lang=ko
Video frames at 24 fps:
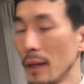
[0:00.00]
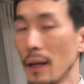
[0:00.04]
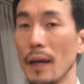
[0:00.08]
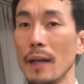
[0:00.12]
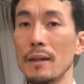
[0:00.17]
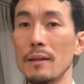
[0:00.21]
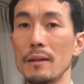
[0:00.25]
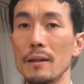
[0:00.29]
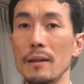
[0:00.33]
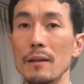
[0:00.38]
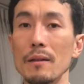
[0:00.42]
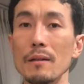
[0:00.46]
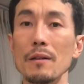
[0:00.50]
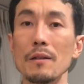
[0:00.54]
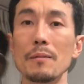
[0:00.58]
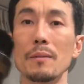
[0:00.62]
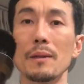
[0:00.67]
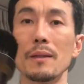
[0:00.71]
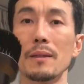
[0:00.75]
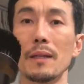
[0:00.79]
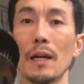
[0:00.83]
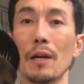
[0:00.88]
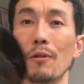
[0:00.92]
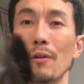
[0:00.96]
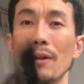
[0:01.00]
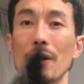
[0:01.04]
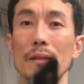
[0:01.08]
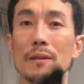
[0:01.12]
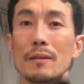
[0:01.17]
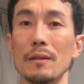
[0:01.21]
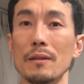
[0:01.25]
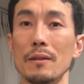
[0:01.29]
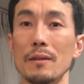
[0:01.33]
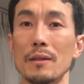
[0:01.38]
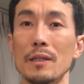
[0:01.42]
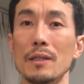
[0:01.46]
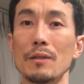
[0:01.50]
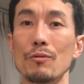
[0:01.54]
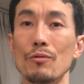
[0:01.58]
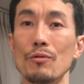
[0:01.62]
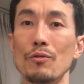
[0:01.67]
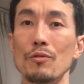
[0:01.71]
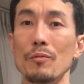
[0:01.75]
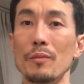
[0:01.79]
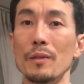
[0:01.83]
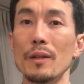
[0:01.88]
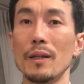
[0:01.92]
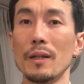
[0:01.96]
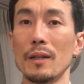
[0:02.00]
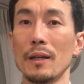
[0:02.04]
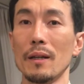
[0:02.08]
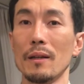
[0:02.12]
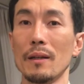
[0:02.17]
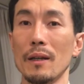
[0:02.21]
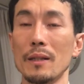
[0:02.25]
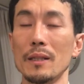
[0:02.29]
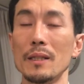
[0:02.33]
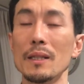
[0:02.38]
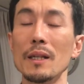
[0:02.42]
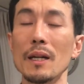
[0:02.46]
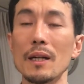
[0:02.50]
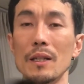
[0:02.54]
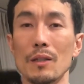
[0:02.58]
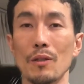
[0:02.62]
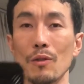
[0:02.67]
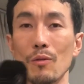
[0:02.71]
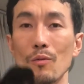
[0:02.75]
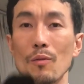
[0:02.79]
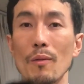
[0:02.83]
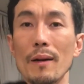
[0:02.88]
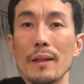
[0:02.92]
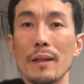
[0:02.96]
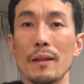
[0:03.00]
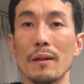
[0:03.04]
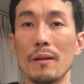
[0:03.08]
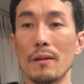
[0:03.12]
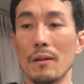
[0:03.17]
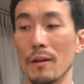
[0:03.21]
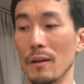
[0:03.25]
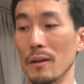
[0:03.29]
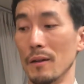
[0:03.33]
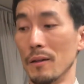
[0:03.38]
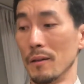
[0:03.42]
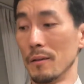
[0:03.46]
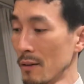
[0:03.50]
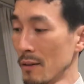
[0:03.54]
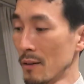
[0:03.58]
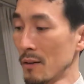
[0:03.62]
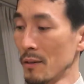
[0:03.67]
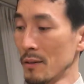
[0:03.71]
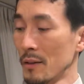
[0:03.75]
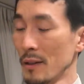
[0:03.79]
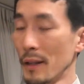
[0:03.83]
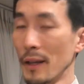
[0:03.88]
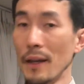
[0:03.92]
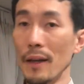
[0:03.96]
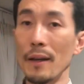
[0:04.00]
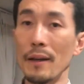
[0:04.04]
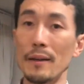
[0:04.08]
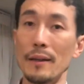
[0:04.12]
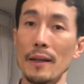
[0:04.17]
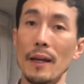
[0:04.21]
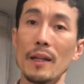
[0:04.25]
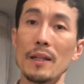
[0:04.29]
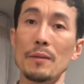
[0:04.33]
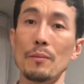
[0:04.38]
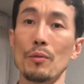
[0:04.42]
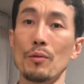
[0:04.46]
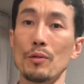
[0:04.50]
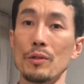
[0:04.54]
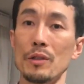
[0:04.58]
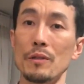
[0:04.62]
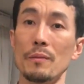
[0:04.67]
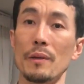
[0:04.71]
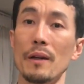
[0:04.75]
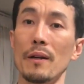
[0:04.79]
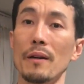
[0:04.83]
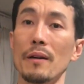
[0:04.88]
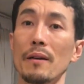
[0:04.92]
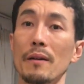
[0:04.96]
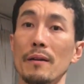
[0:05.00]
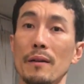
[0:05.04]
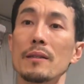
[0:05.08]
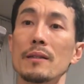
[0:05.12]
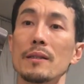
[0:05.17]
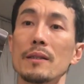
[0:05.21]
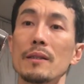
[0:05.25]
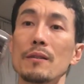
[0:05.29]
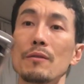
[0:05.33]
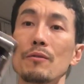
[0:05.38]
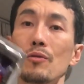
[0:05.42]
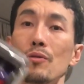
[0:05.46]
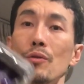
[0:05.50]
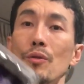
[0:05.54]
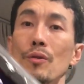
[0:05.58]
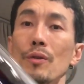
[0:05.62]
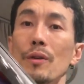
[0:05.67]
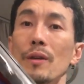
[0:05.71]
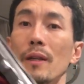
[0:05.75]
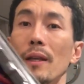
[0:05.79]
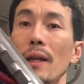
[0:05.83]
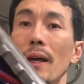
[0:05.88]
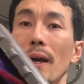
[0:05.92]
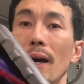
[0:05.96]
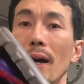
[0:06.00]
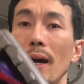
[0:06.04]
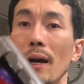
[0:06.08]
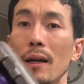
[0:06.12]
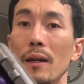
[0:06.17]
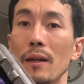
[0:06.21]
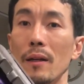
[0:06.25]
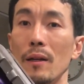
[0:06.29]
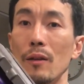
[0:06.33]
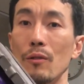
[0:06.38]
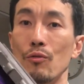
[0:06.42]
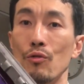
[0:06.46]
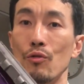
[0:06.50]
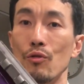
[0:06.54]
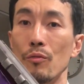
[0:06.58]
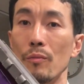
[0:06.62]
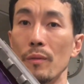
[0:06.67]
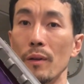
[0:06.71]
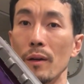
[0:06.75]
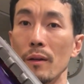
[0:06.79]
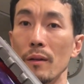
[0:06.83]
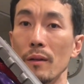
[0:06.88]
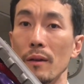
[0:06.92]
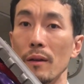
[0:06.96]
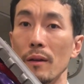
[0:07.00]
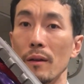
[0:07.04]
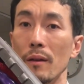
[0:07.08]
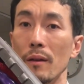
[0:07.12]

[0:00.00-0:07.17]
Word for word: 헤드 이런 것만 사용해서 친구를 밀어야 되는데 시간이 너무 많이 걸려요 그런데 얘는 보시면 친구용인데 이렇게 누르면